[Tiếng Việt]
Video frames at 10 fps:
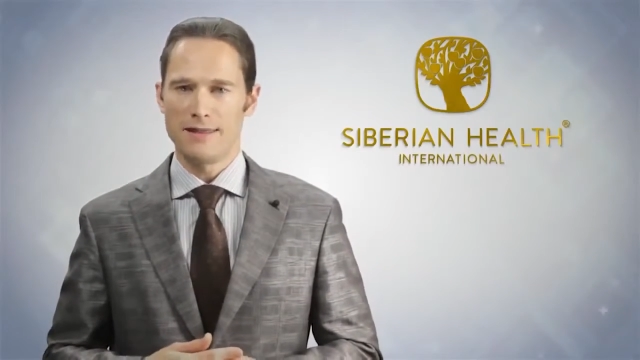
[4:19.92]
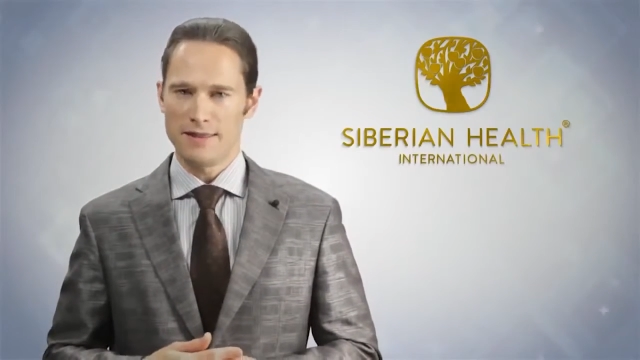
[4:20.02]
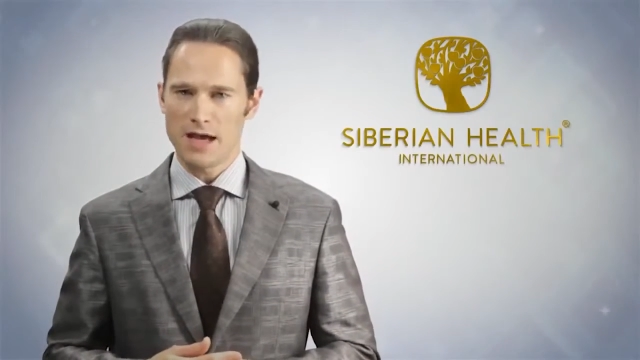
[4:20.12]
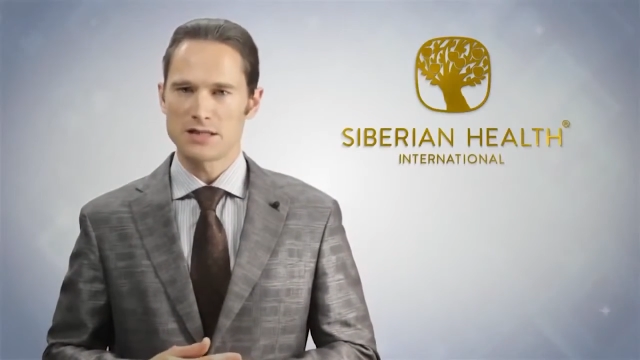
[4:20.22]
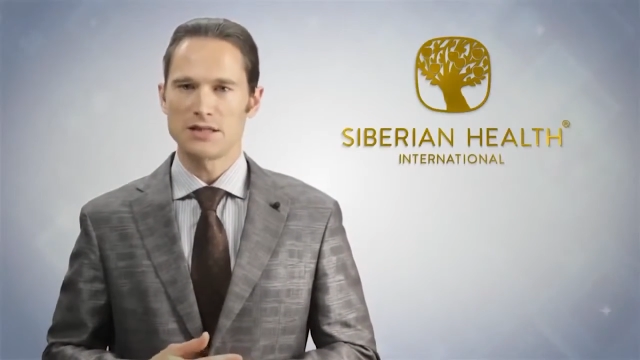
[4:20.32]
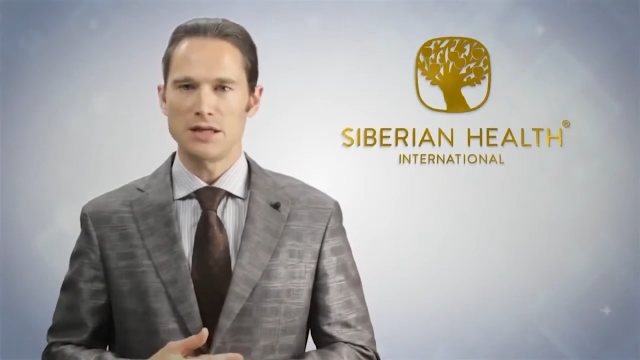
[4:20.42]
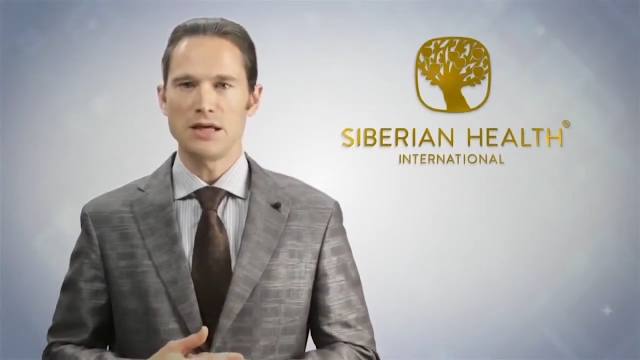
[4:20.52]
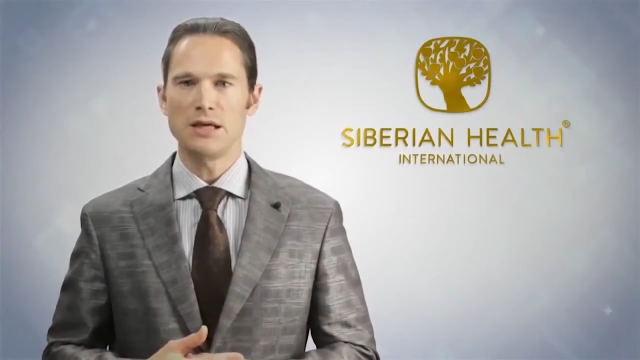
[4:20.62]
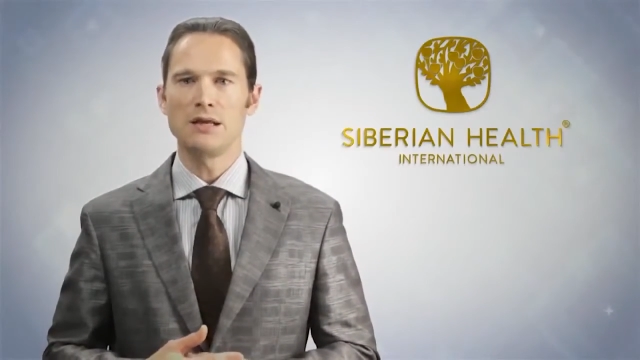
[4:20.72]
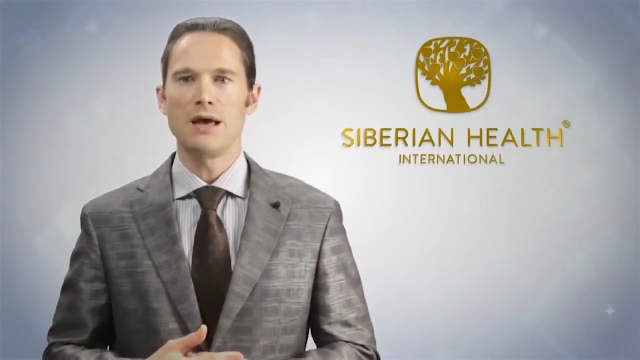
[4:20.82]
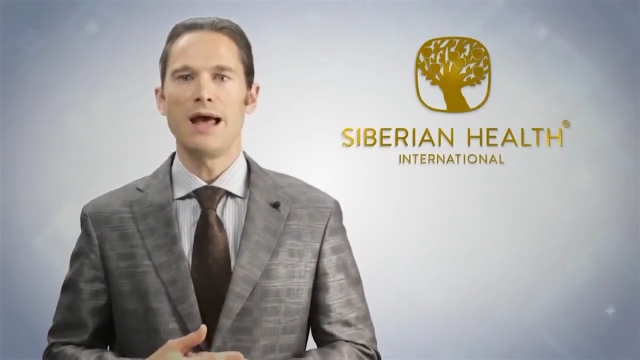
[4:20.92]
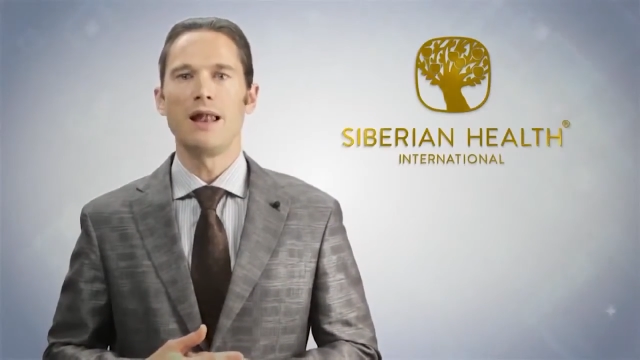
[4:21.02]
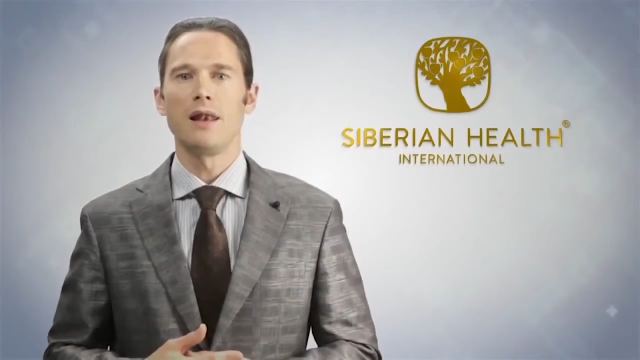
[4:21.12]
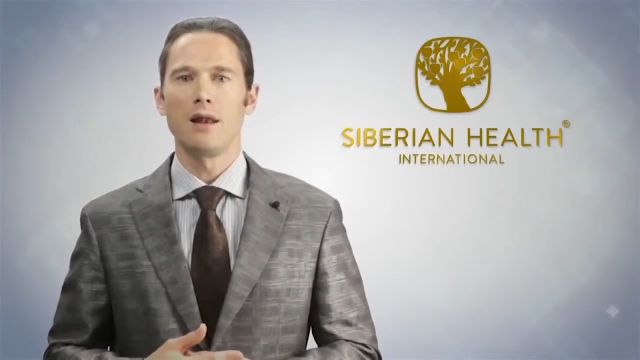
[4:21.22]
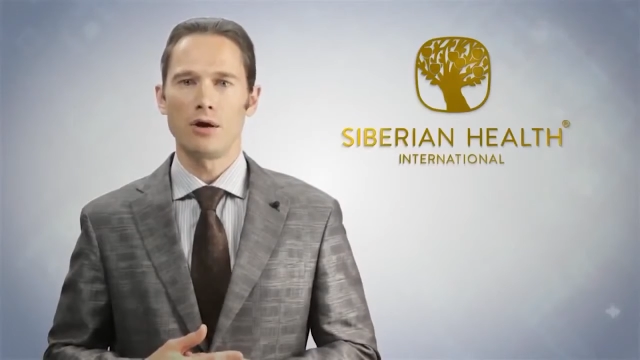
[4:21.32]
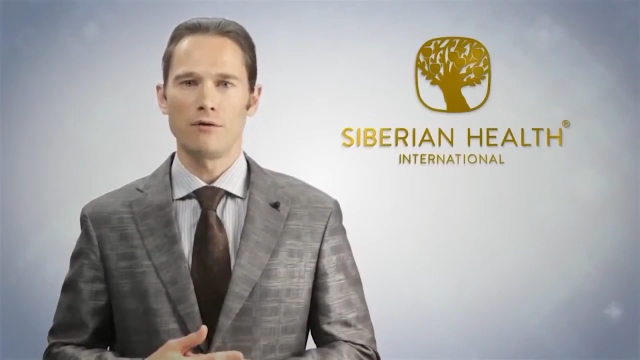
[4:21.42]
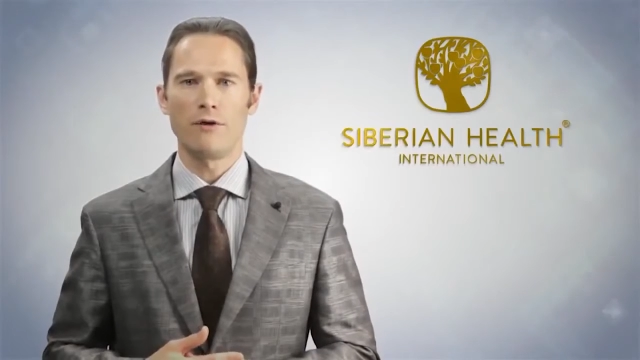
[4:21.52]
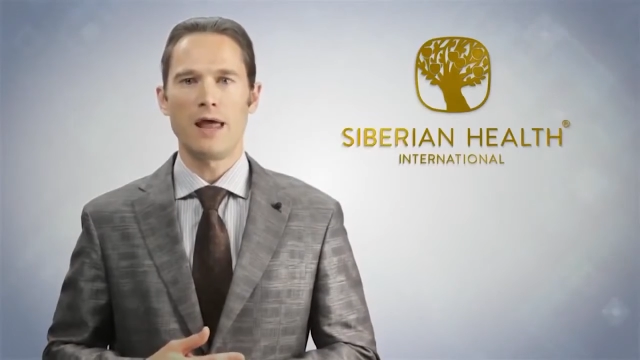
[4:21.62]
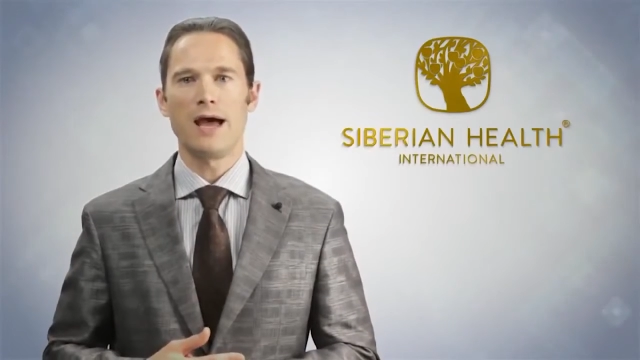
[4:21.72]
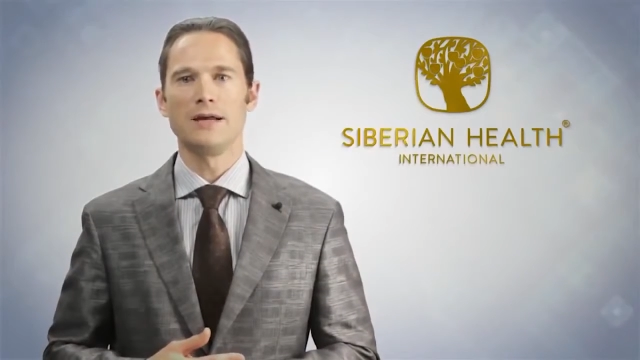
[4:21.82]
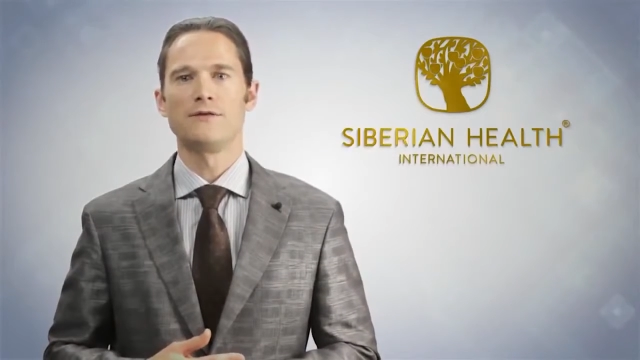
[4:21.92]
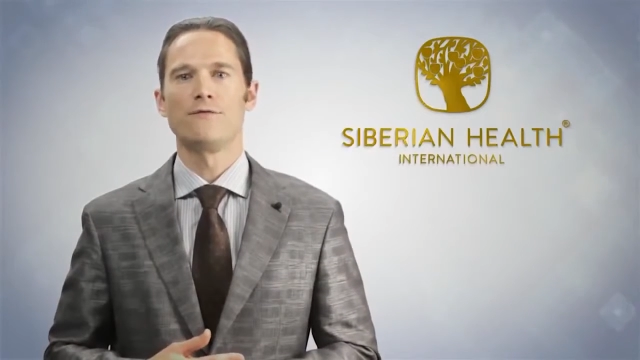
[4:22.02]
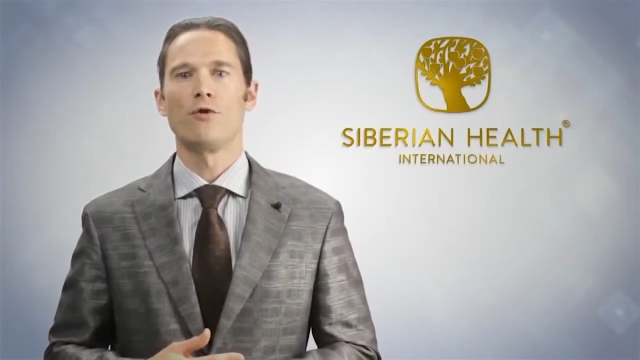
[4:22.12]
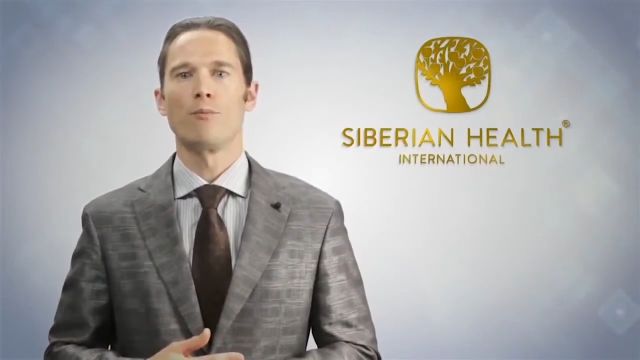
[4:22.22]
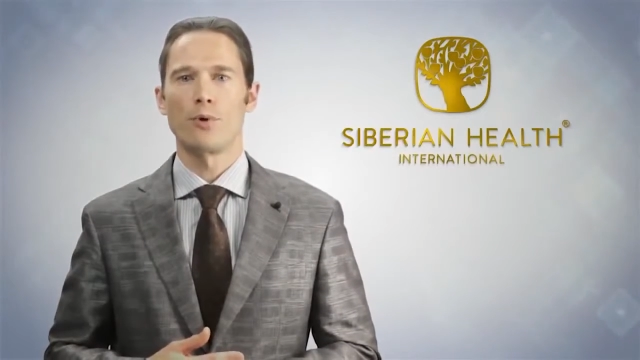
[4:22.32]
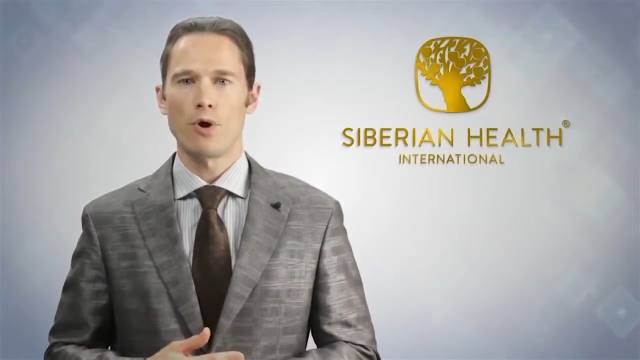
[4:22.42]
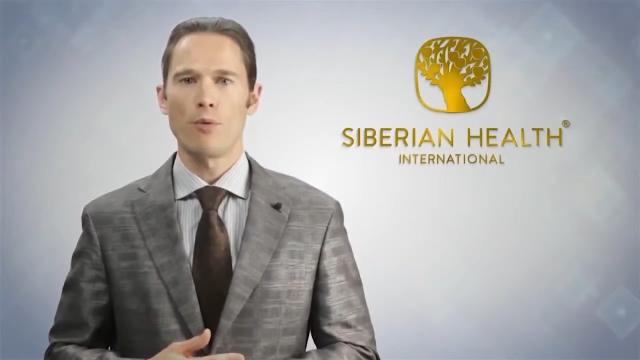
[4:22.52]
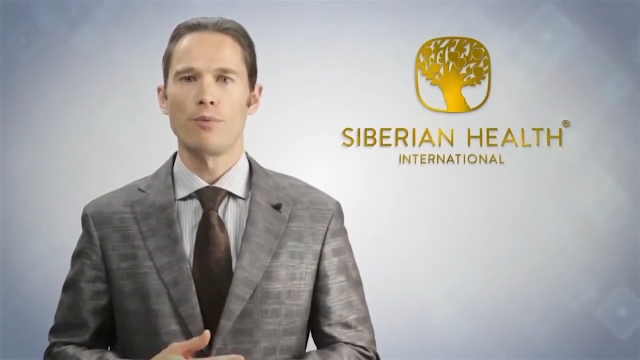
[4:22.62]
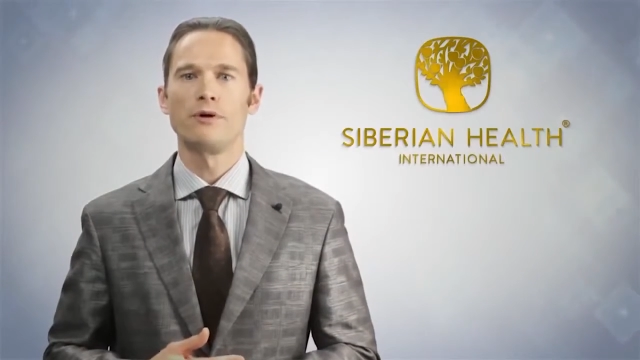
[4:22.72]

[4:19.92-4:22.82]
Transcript: cần nhiều ánh sáng để có thể hoạt động chính xác.